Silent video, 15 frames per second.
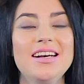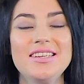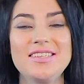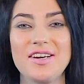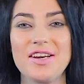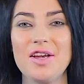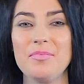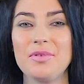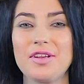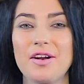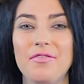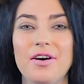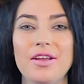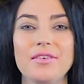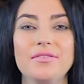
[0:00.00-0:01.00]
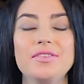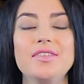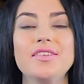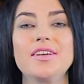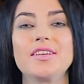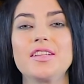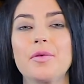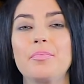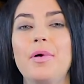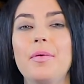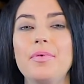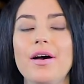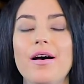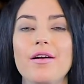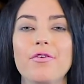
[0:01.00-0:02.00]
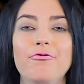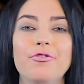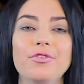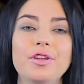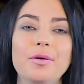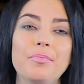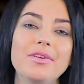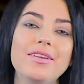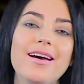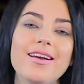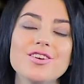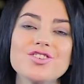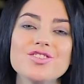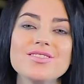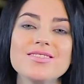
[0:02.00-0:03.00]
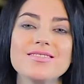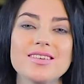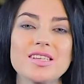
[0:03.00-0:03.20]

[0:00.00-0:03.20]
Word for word: Сергей Митрофанов, директор по пиар фонда «Подари жизнь»,